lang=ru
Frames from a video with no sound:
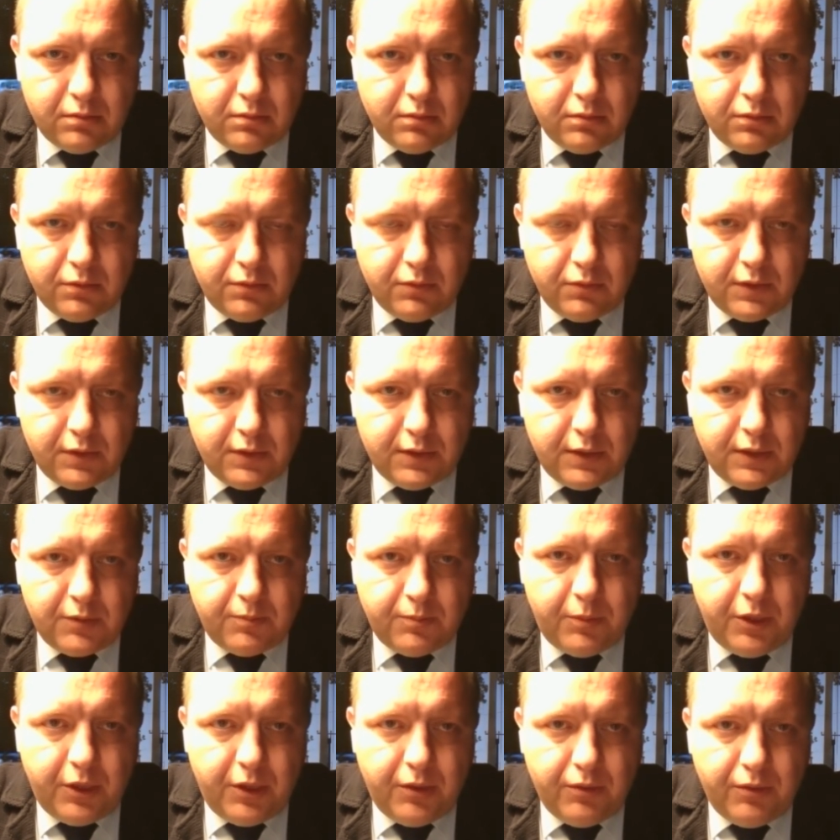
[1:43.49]
Ну и вот
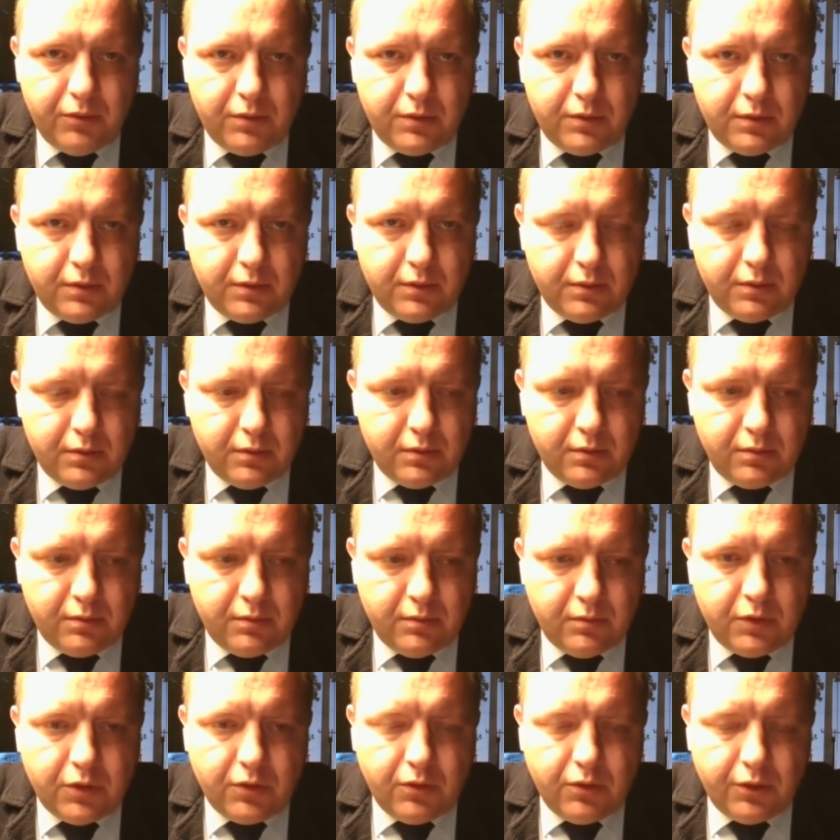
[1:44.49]
этот период э,
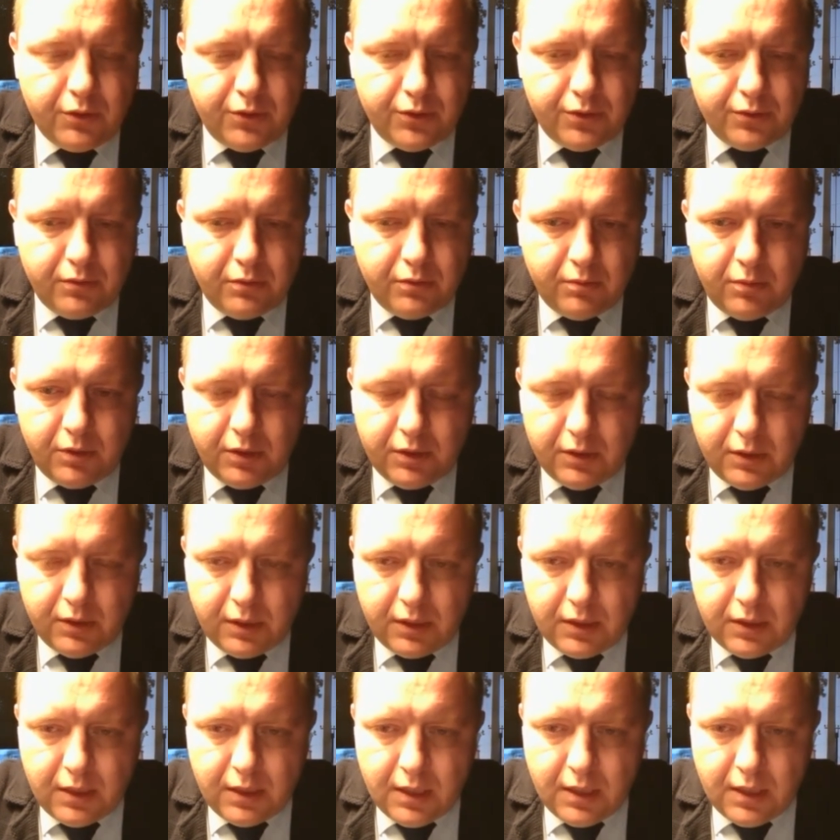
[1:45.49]
много чего было.